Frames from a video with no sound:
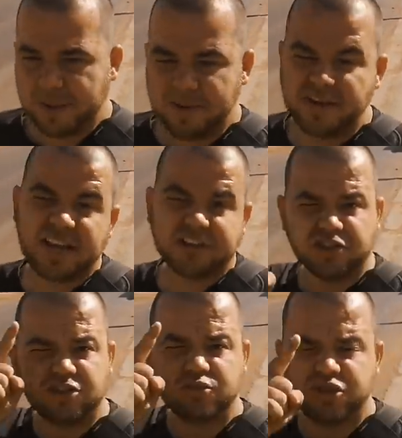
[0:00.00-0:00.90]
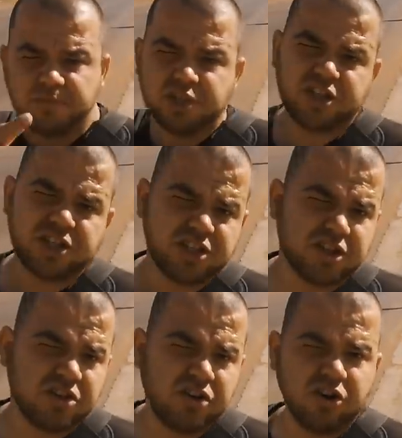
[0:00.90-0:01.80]
Pamiętajcie, że muszę myśleć
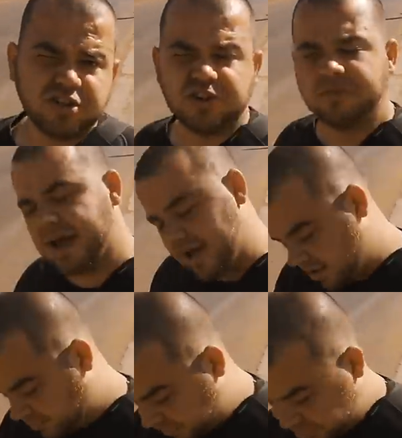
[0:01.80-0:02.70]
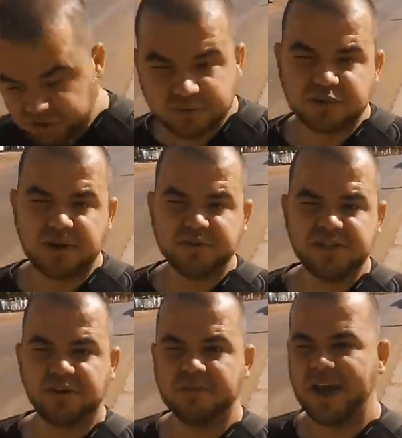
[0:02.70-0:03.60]
nie tylko o sobie, ale również o tym, co mam przy
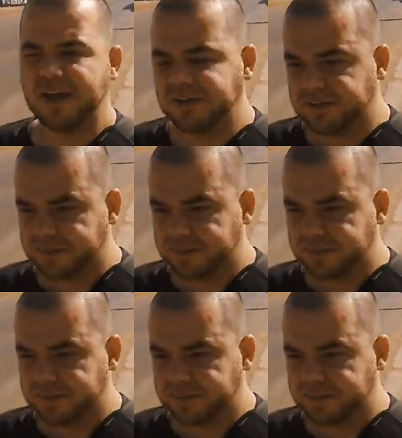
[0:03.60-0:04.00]
sobie.